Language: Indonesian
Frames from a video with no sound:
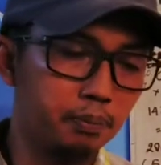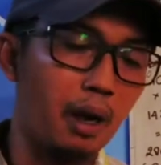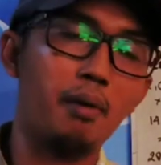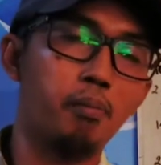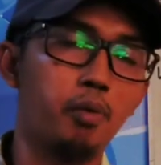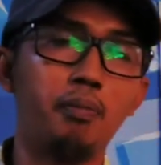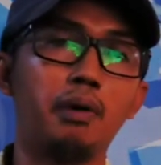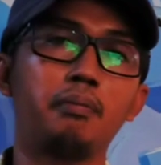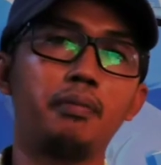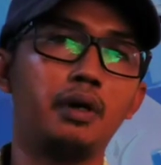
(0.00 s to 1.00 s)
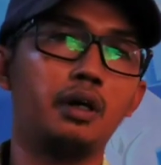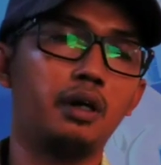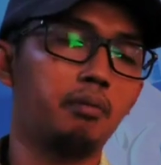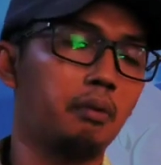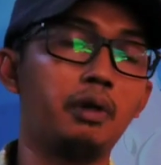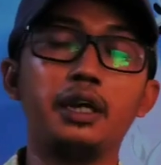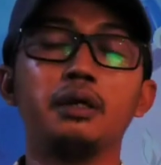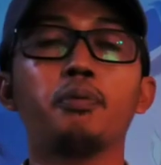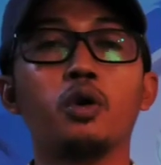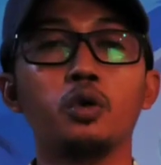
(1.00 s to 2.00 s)
mampu mem
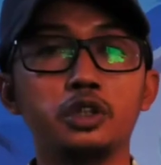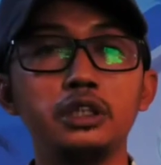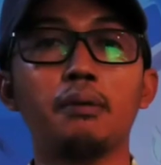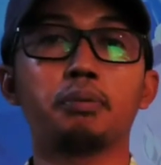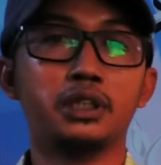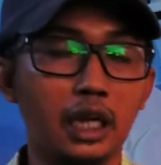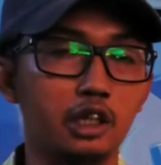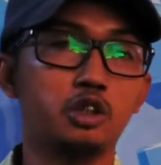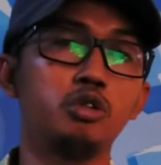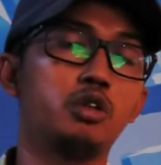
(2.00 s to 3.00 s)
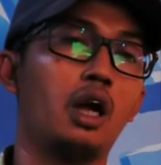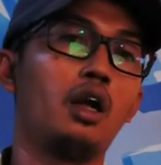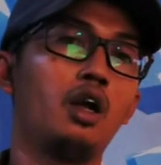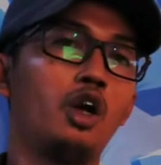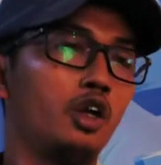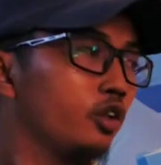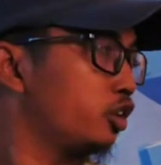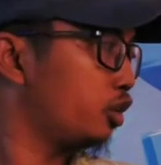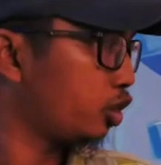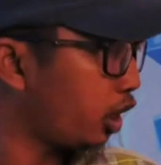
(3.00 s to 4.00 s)
memiliki produksi yang besar juga
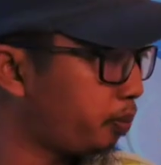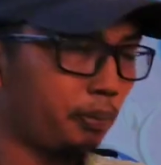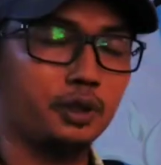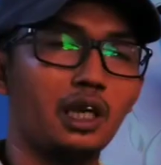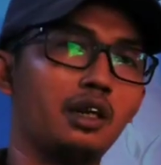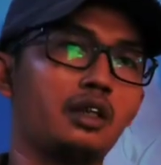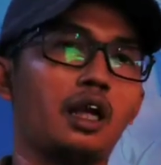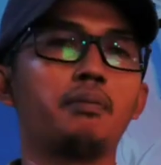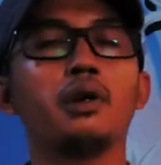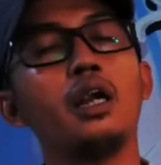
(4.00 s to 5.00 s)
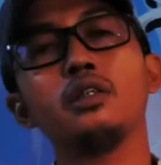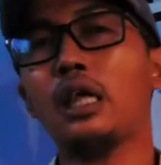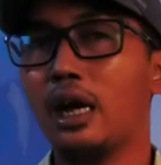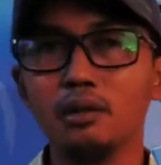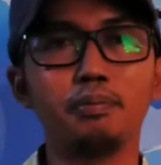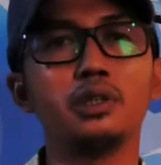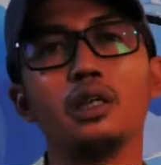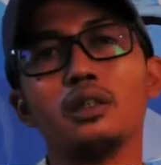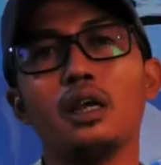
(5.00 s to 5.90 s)
lebih besar dari mineral sangat bisa